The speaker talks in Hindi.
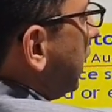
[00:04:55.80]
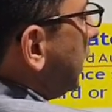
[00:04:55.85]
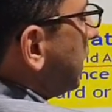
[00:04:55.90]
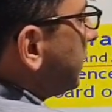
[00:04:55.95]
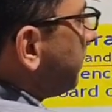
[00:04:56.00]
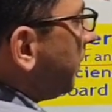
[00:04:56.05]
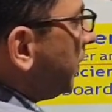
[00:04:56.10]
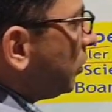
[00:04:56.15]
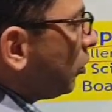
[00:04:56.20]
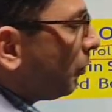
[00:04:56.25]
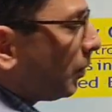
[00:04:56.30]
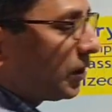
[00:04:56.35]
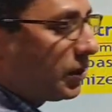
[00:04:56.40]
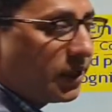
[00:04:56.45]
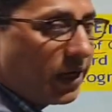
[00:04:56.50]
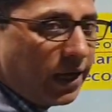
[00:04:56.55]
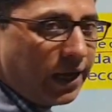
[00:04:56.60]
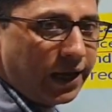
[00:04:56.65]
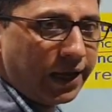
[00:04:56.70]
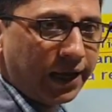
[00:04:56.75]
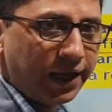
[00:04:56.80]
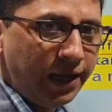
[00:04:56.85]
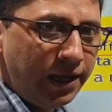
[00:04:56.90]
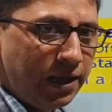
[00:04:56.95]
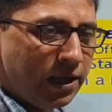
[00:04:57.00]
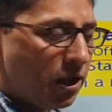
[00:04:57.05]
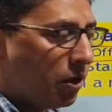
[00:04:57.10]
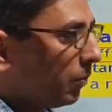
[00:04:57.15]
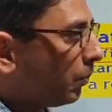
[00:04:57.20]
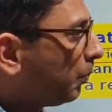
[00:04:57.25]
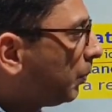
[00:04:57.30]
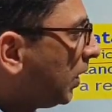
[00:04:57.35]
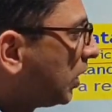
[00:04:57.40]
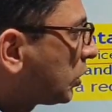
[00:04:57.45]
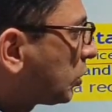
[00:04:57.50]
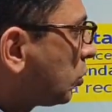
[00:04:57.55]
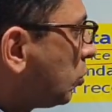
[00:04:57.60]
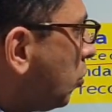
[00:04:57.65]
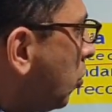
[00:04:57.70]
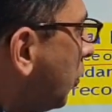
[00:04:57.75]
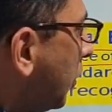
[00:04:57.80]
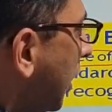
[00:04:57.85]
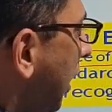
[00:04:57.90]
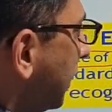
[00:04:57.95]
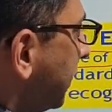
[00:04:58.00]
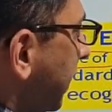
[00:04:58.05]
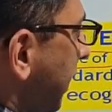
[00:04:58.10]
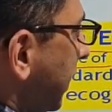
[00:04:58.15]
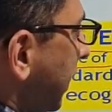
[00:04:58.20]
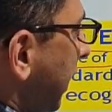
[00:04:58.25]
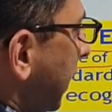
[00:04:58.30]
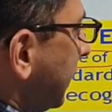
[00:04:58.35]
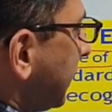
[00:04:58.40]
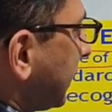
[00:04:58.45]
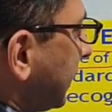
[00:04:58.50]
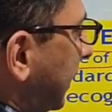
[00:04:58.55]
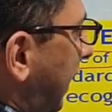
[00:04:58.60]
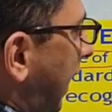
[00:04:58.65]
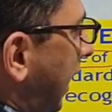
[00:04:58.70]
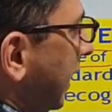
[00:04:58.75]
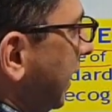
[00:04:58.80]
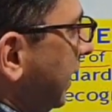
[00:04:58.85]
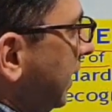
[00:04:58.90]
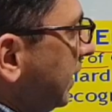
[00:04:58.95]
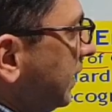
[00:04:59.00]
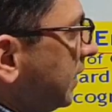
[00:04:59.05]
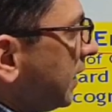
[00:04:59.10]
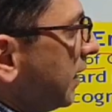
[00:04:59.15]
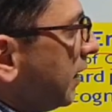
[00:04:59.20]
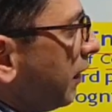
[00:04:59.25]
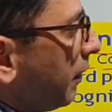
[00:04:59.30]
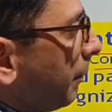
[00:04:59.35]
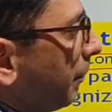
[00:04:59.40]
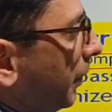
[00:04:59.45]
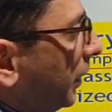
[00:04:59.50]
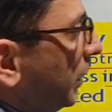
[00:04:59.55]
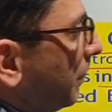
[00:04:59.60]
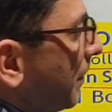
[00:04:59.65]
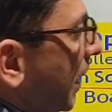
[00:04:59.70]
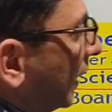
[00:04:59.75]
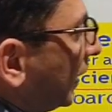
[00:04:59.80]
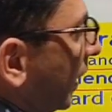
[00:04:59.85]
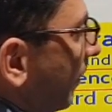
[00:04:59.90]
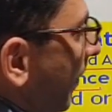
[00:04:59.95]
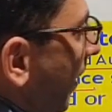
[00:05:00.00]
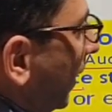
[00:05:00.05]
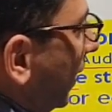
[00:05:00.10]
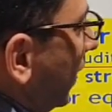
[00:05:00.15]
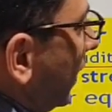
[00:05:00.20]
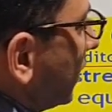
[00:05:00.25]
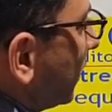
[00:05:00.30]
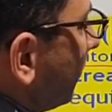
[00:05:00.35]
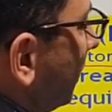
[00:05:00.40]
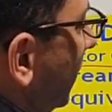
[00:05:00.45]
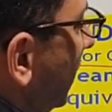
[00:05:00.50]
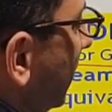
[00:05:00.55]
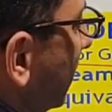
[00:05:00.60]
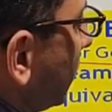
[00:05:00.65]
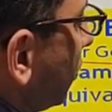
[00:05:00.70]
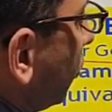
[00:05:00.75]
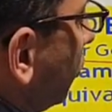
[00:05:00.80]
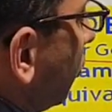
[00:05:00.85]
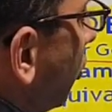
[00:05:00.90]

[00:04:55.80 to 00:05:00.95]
इसमें जो बच्चा है प्लस टू होना चाहिए साइंस विद मैथमेटिक्स मीन्स जो